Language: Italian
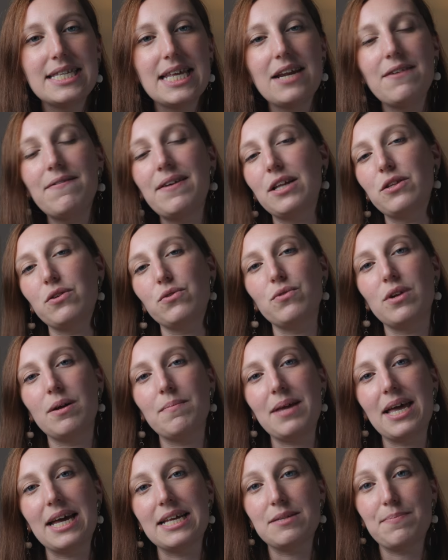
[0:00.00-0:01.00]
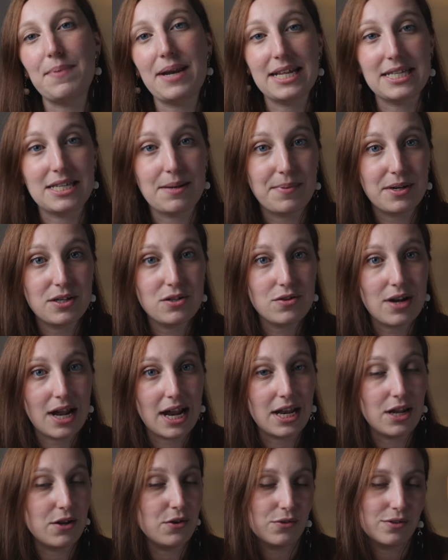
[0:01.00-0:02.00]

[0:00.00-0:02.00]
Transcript: Se rifletto sulla mia esperienza personale,